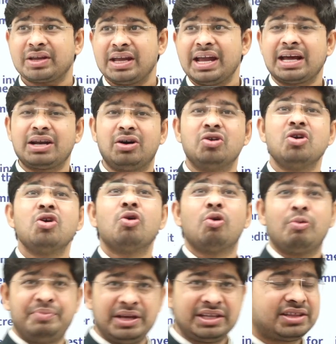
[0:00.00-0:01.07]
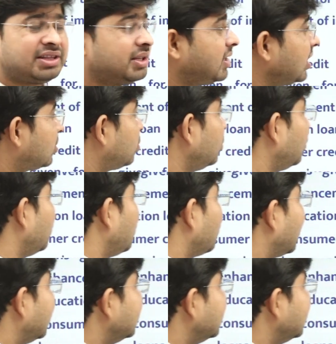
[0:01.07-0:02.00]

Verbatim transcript: है ना वो व्यक्तिगत लोन होगा